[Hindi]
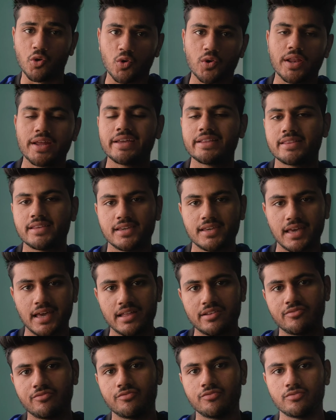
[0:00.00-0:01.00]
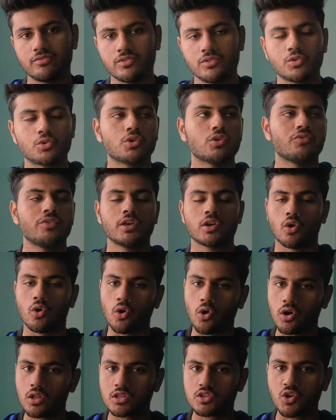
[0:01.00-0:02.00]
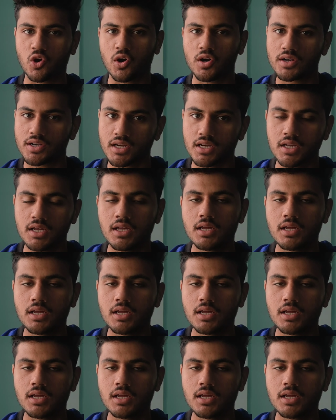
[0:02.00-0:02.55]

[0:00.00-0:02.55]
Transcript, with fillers: हो रही थी एंड यू नो वी ऑल थॉट